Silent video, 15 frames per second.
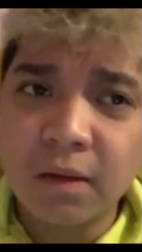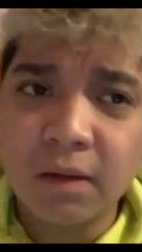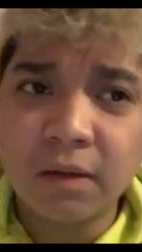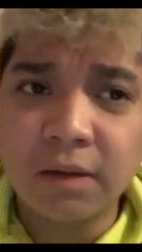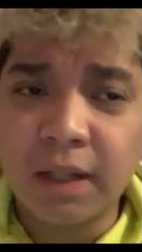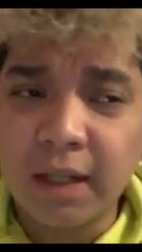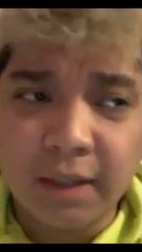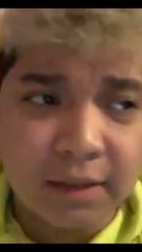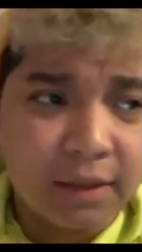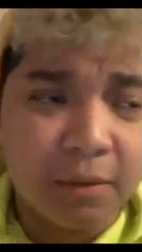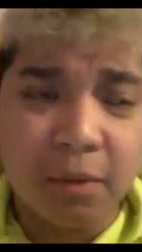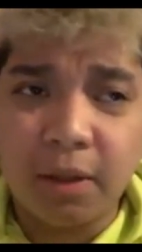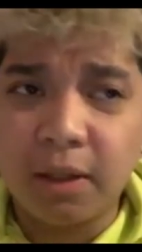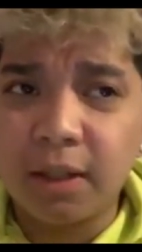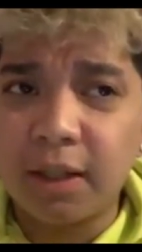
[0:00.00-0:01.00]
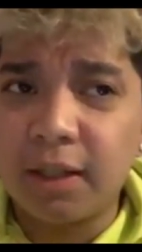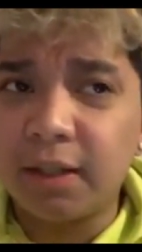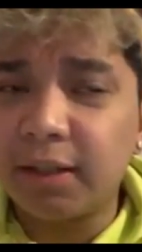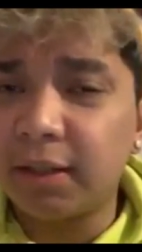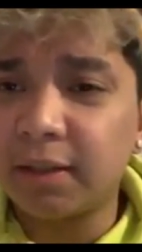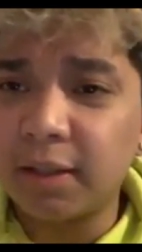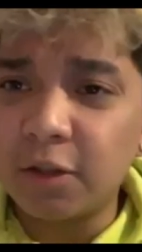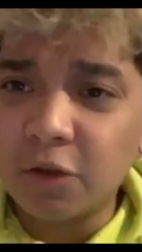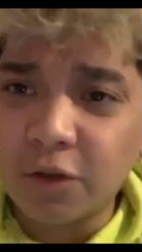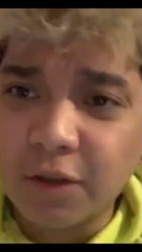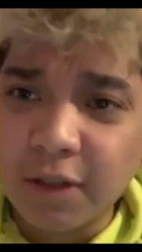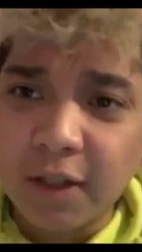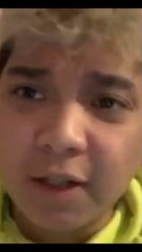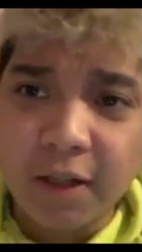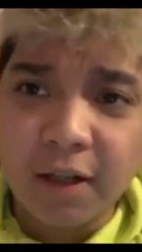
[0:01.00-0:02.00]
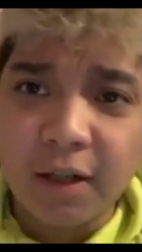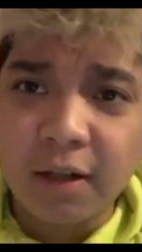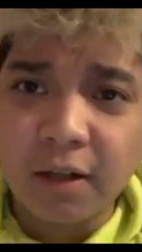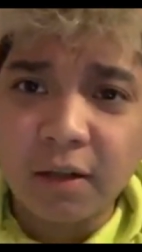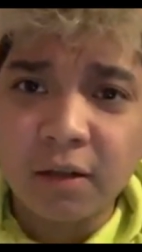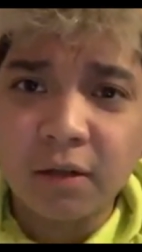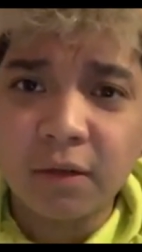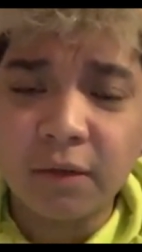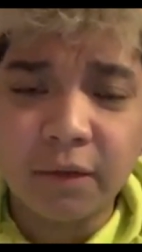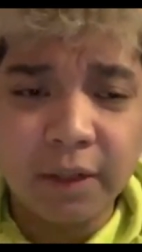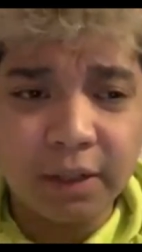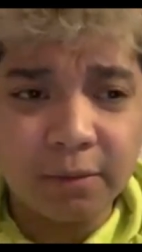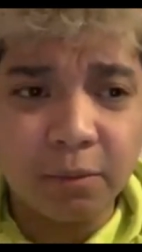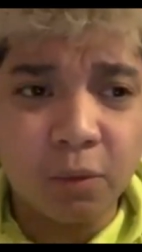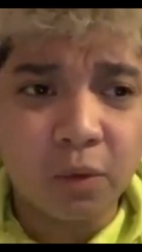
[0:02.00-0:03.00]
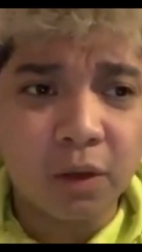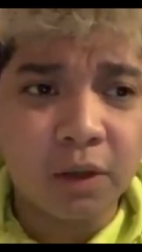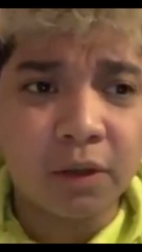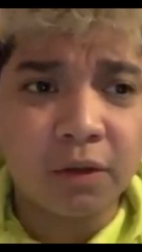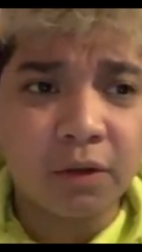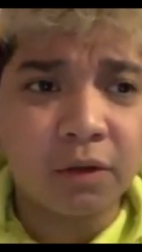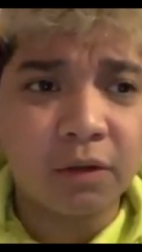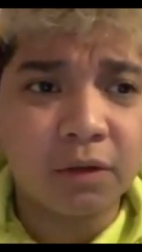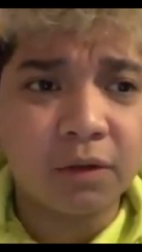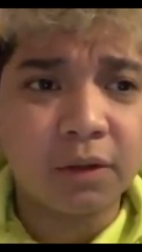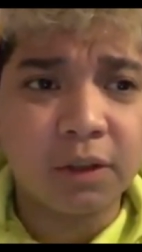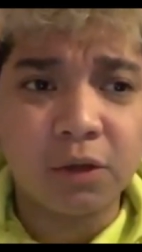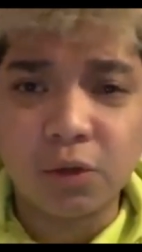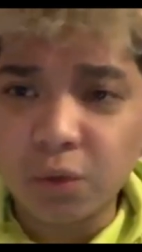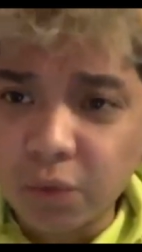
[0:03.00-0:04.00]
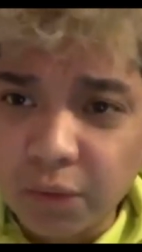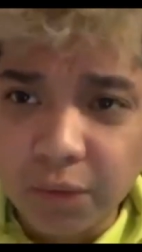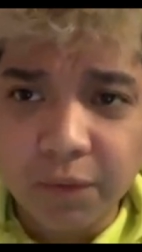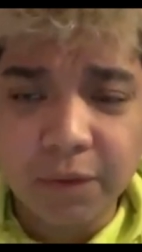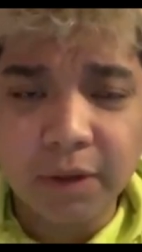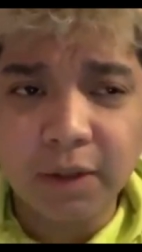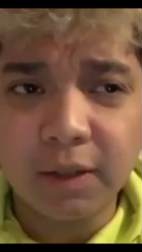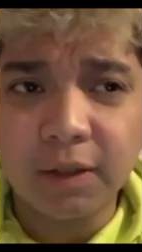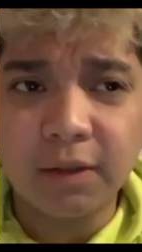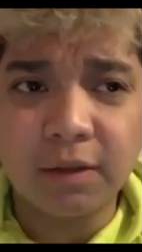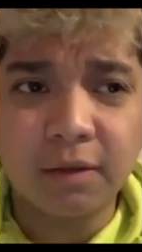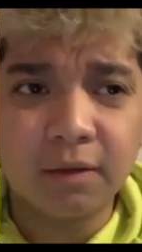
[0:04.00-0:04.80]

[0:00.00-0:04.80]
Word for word: dahil sa mga nakikita nyo sa Facebook ngayon, sa newsfeed,